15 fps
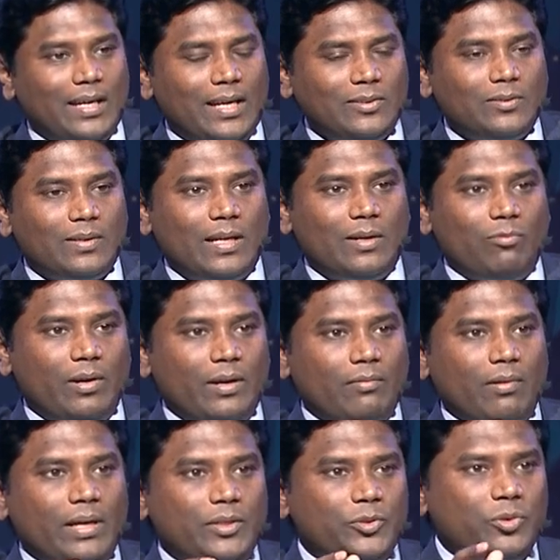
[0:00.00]
என்ன சொல்கிறாரு வை
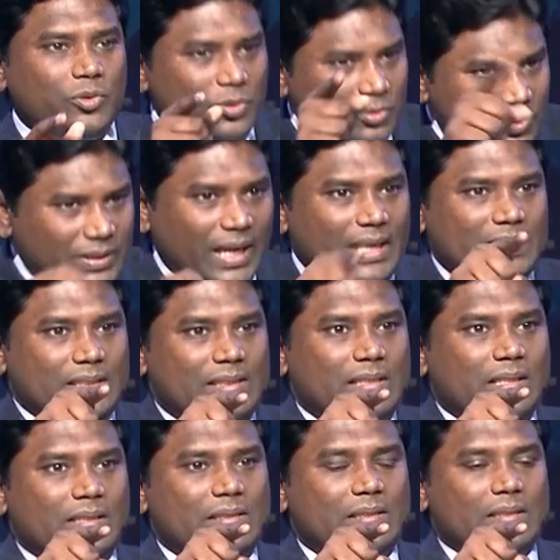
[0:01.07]
வை ஷுட் யூ சேஞ்ச்
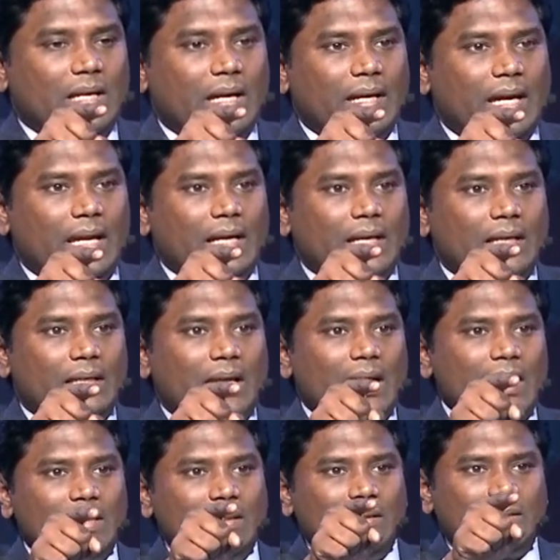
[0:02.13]
திஸ் அகெயின்
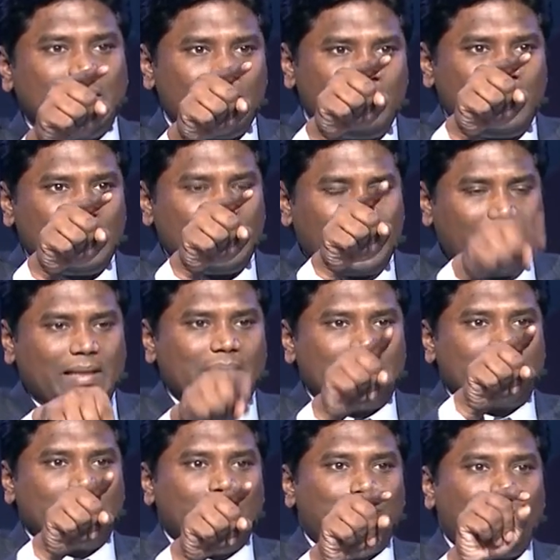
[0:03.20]
ஏன் இதை திரும்ப நீங்கள்
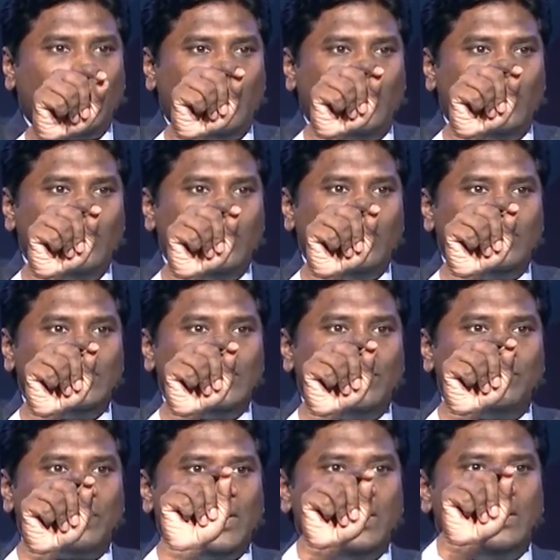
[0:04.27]
கரெக்டாக செட் பண்ணணும் இந்த
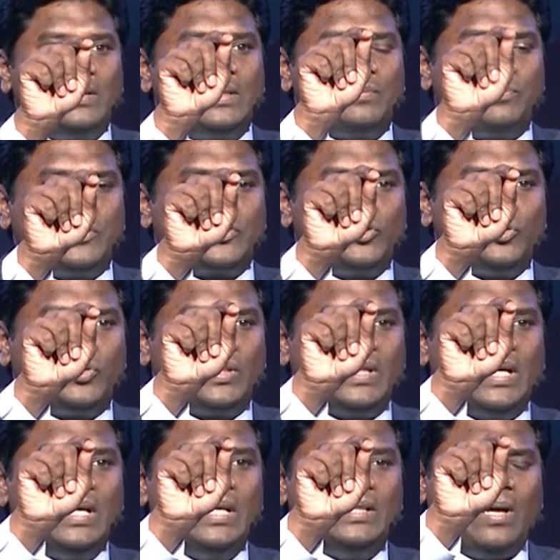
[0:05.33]
ப்ரையாரிட்டி பர்சியூட்
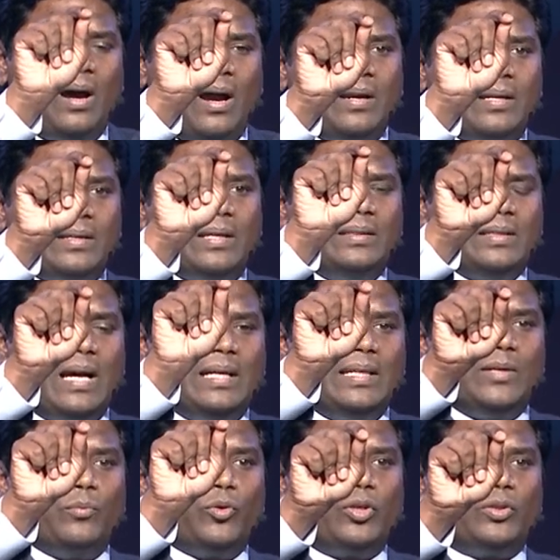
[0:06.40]
இந்த இந்த ஆர்டர் எதுக்கு
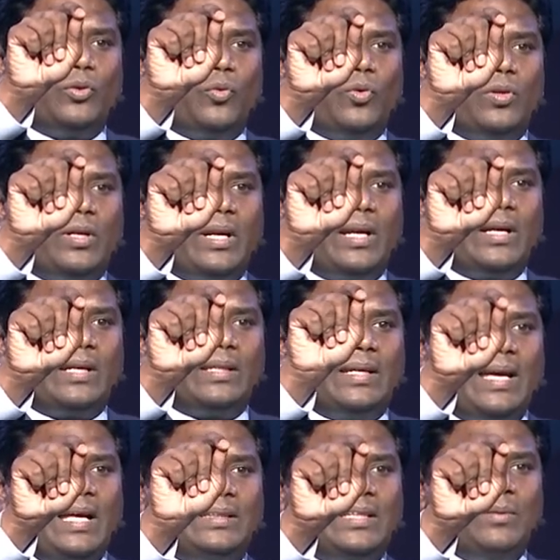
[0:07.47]
அதிக முக்கியத்துவம் கொடுக்குறேன்றது
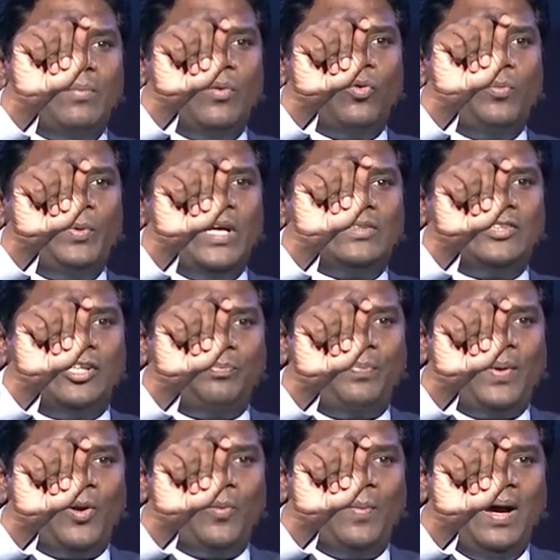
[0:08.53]
ஏன் திரும்ப உருப்படியாக செட்
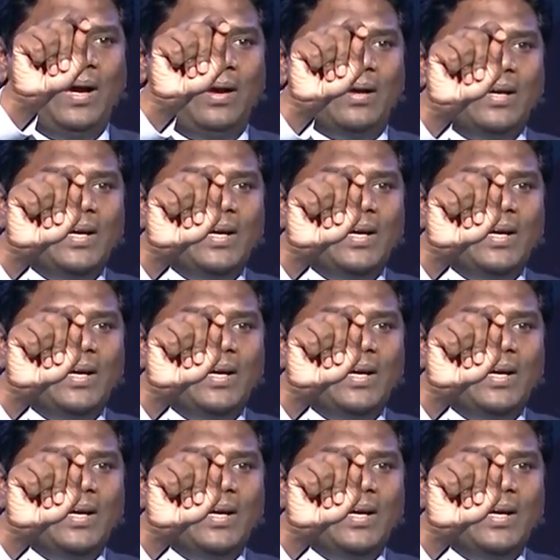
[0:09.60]
பண்ணுமா